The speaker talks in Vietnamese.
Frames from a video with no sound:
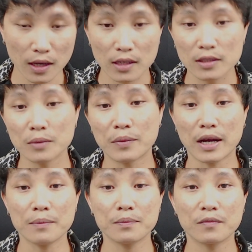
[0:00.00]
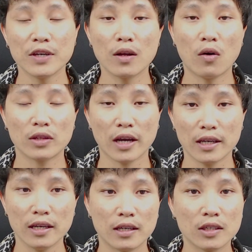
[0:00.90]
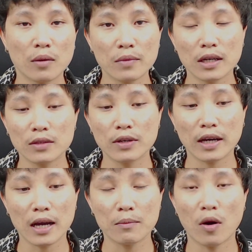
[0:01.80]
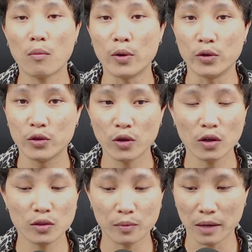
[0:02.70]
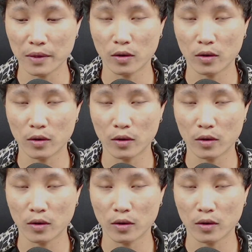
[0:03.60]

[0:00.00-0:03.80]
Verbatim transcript: sầm ráp video thay nè nhóm nâng thưa ca mọc mình vô sầm ráp này còn